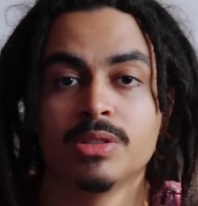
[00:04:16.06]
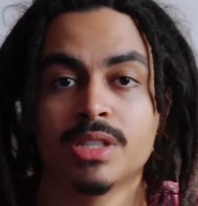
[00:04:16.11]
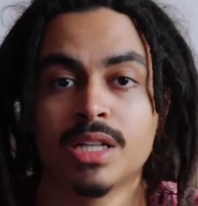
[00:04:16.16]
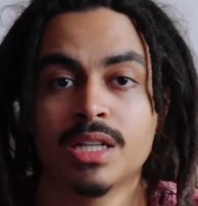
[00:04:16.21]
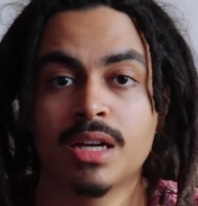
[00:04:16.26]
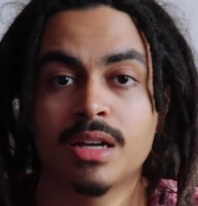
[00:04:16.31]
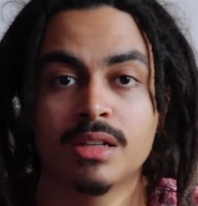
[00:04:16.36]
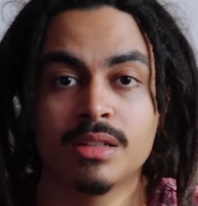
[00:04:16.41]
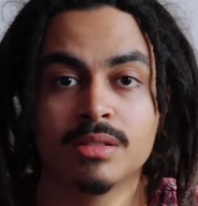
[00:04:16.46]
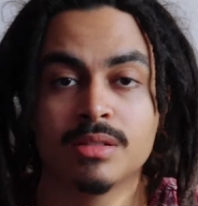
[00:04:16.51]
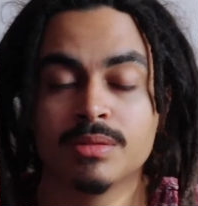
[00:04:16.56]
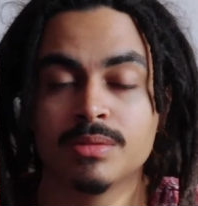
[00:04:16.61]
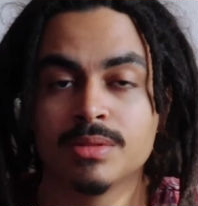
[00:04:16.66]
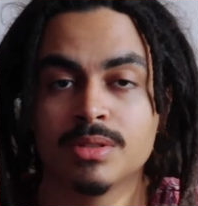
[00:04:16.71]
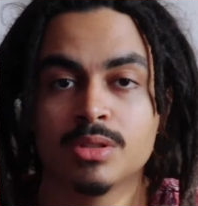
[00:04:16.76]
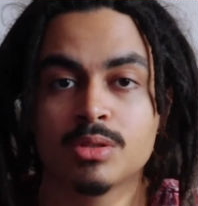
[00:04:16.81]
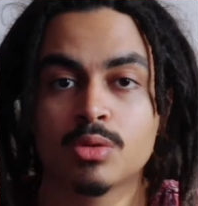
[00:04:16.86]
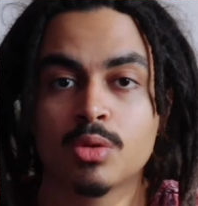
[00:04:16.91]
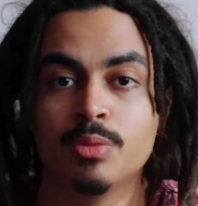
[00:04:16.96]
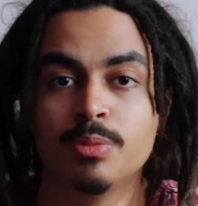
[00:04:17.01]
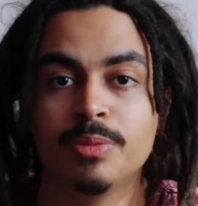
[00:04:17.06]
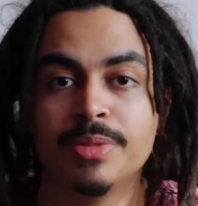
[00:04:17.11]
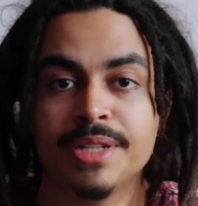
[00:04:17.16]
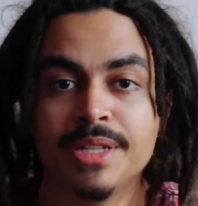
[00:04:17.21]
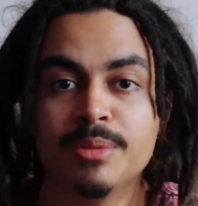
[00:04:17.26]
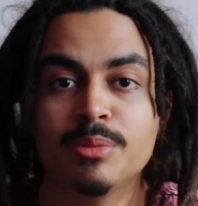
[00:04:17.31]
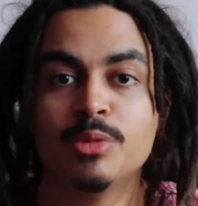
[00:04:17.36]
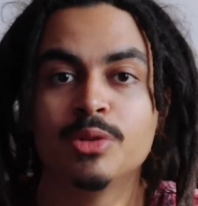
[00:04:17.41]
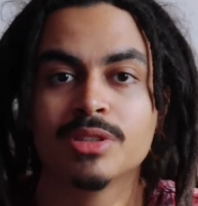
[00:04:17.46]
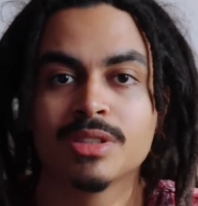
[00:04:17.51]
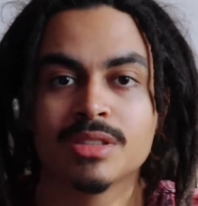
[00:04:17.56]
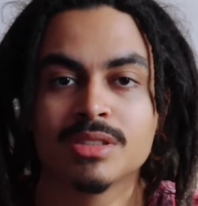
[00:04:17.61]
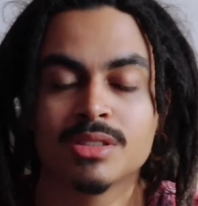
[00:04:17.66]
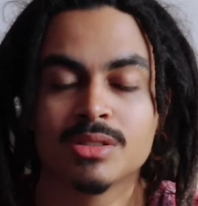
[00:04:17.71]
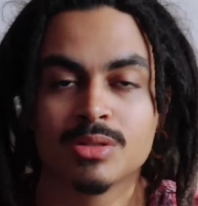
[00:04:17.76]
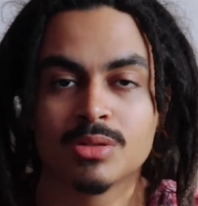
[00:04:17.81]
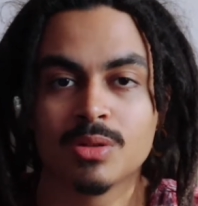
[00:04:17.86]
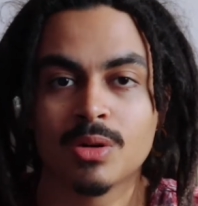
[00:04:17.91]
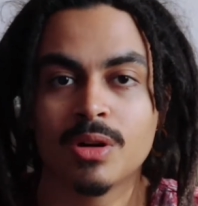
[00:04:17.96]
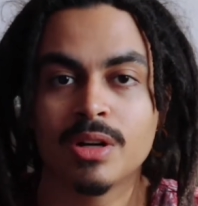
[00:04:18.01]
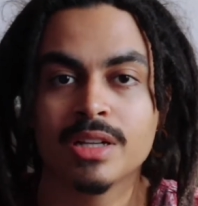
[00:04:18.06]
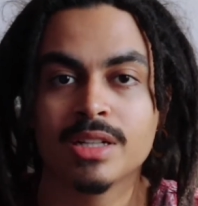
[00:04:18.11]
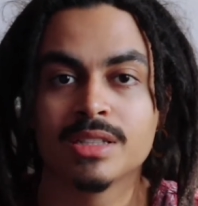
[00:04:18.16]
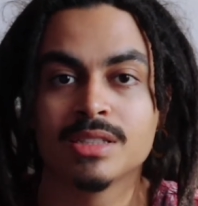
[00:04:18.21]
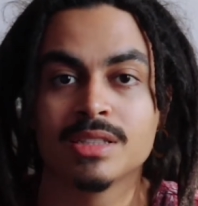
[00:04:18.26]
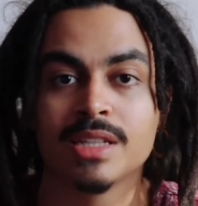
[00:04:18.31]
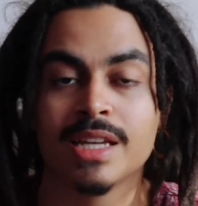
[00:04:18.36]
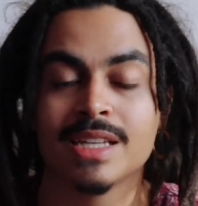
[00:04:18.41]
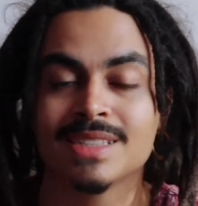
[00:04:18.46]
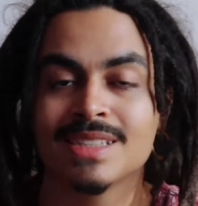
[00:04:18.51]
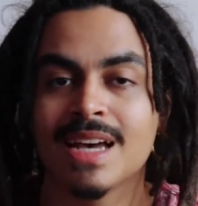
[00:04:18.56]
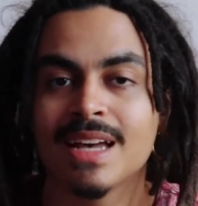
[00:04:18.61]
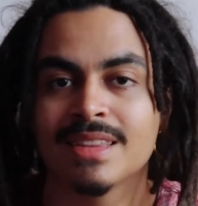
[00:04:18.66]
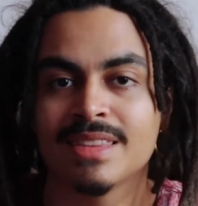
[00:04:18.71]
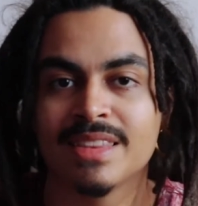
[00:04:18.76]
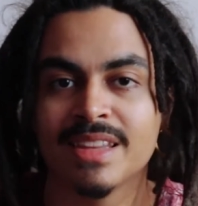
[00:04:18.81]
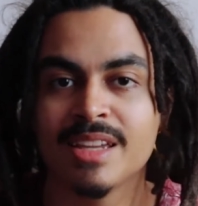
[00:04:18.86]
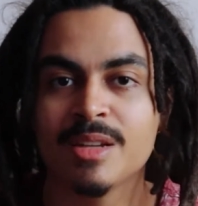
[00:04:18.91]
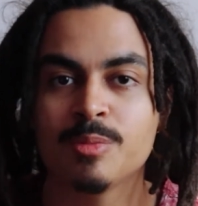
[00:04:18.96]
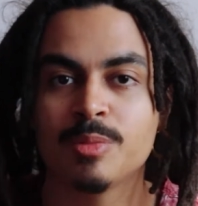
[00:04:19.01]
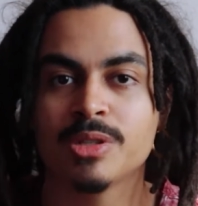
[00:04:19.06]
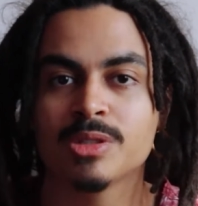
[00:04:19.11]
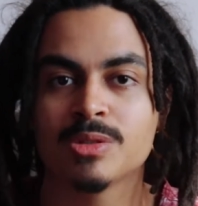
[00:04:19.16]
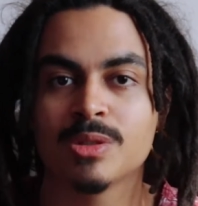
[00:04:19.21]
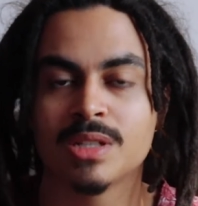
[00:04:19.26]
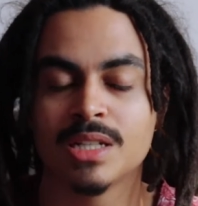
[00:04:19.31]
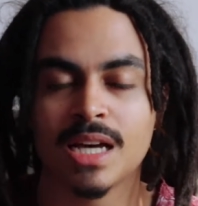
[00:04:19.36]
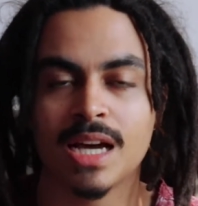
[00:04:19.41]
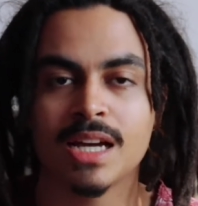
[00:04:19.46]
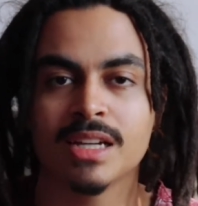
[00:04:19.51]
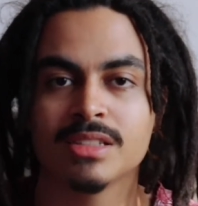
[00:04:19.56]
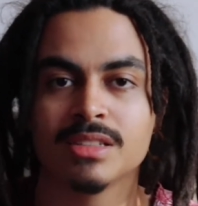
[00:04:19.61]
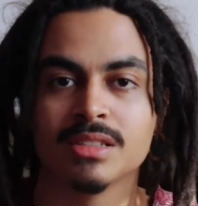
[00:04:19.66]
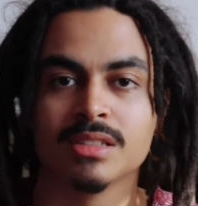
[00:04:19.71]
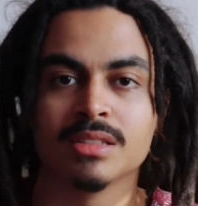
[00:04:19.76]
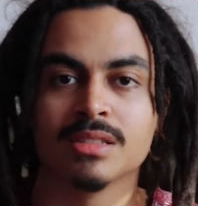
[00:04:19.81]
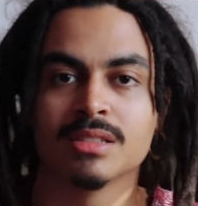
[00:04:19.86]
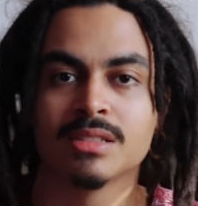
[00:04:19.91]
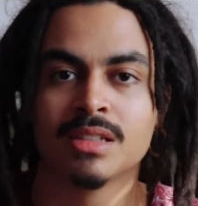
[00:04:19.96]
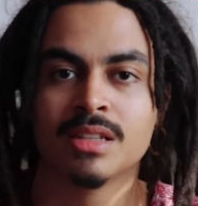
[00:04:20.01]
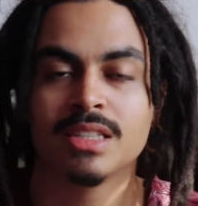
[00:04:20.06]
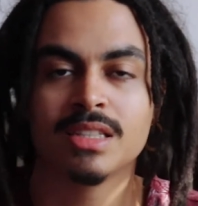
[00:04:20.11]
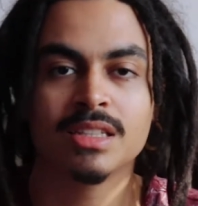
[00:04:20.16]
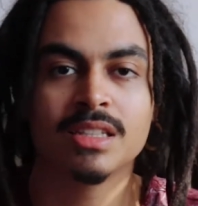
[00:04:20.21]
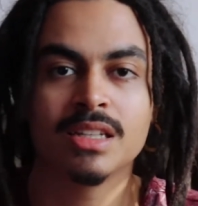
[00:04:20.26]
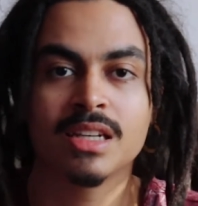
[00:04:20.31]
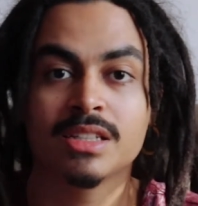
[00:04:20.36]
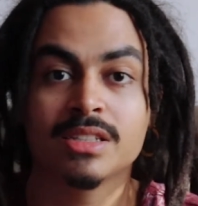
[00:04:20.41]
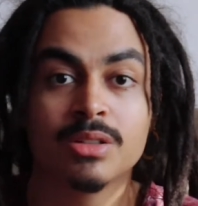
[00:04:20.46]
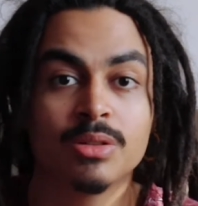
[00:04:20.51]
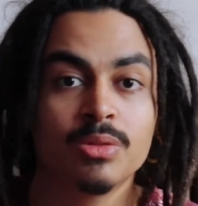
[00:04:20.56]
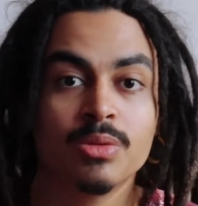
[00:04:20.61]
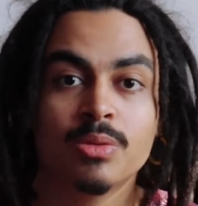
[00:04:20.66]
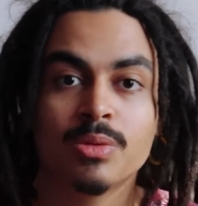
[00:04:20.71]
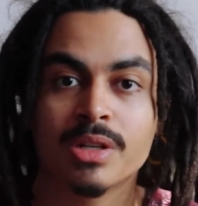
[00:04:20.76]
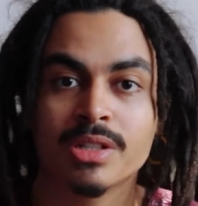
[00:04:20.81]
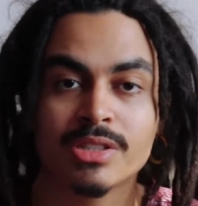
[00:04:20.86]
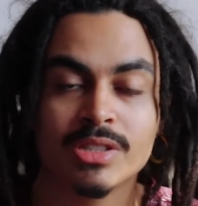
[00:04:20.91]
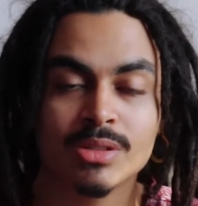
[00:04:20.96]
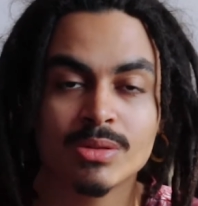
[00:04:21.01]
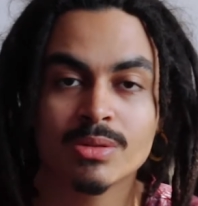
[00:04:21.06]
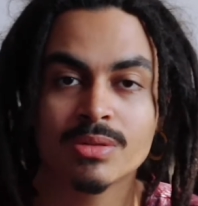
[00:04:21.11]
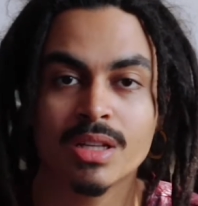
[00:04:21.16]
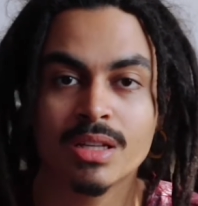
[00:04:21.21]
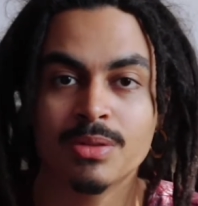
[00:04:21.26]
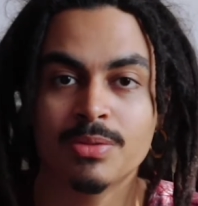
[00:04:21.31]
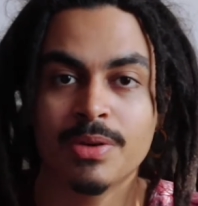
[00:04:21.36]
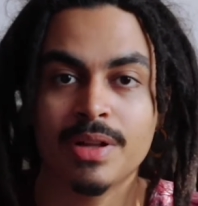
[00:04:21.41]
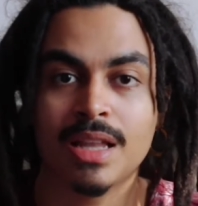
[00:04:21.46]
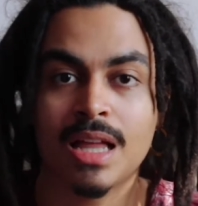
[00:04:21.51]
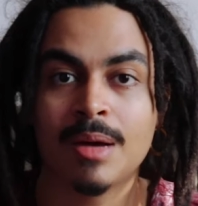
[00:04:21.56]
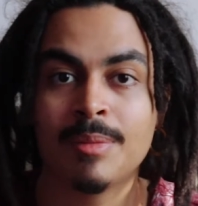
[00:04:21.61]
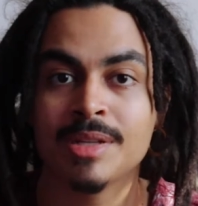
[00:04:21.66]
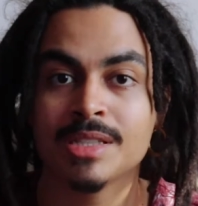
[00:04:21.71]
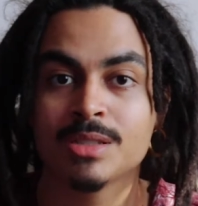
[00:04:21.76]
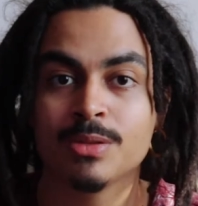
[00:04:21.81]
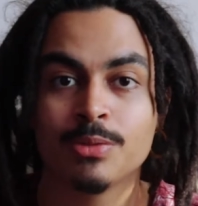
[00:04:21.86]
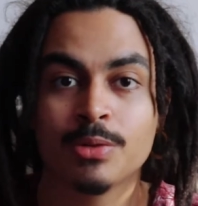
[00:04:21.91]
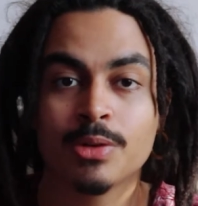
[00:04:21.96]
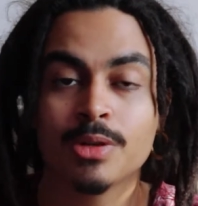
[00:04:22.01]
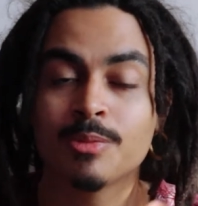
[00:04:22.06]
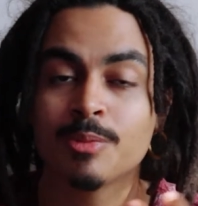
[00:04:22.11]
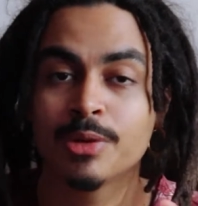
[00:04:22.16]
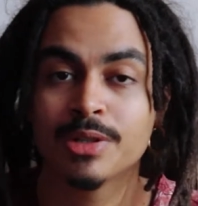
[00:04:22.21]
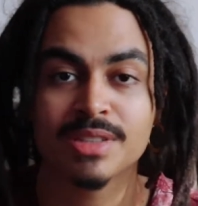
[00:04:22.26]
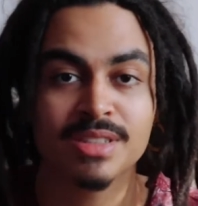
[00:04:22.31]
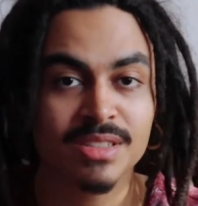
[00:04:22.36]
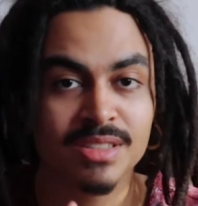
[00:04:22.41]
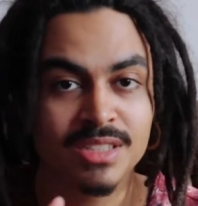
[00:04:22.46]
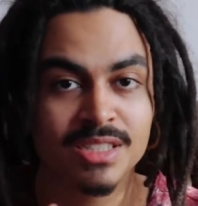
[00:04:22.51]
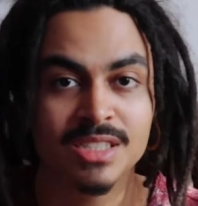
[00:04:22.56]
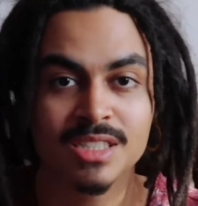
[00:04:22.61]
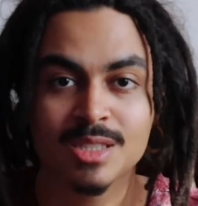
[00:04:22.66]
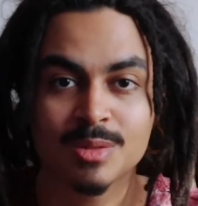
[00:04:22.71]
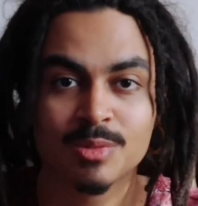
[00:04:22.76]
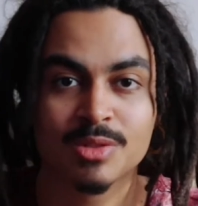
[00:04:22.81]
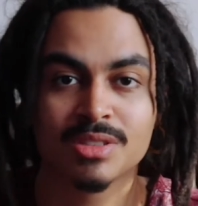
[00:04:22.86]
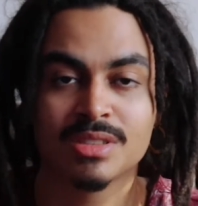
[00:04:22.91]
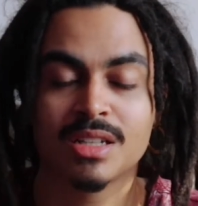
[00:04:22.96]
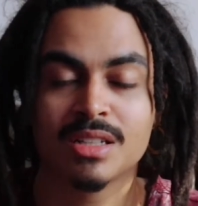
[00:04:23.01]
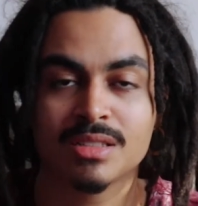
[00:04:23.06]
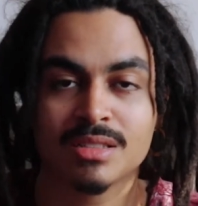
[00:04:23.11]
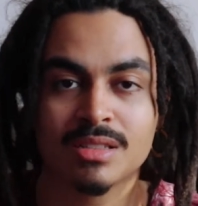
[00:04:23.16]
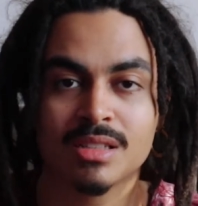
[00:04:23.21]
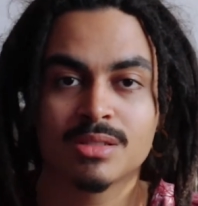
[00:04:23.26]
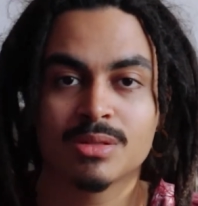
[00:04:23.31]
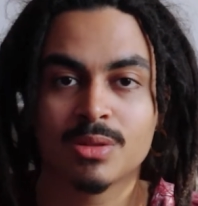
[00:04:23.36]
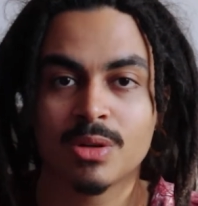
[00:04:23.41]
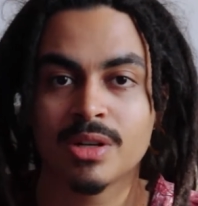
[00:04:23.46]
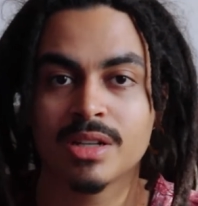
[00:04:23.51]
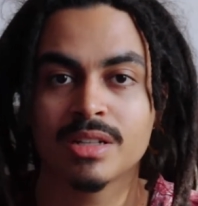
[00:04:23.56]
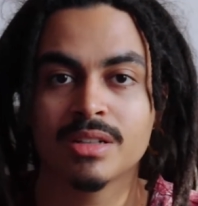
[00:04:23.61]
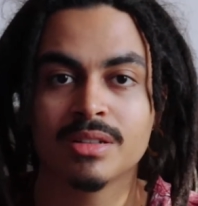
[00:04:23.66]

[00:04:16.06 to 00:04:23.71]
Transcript: Eu já descobri muitas histórias e resgatei personagens que eu nunca tinha escutado falar, mas que foram importantíssimos nessa história.